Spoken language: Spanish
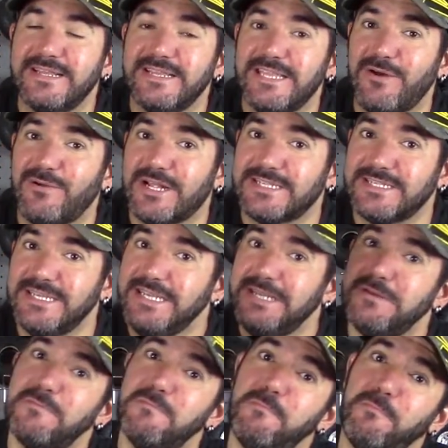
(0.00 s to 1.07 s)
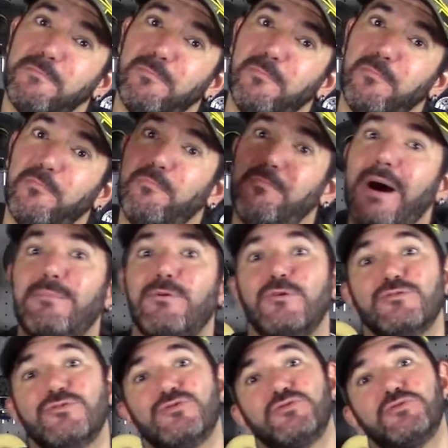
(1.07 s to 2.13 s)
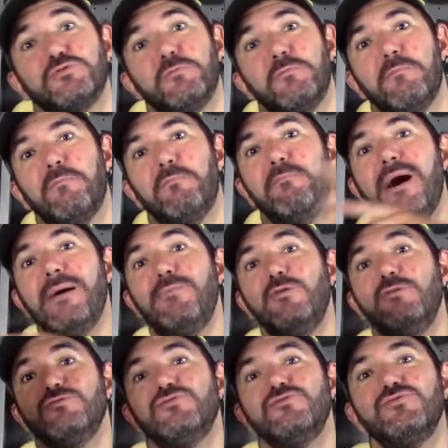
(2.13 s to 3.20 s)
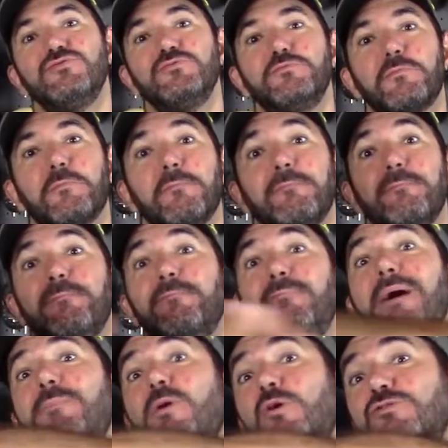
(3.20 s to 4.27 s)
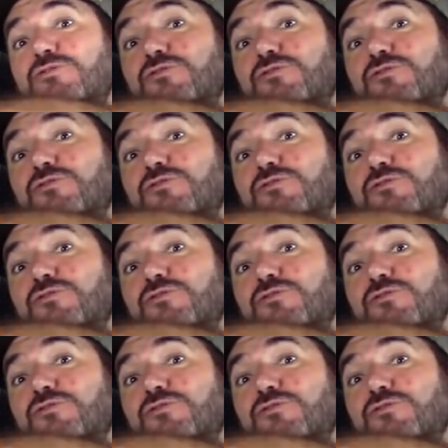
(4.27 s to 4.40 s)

Y ahora sí, ¡vamos! Vamos, vamos.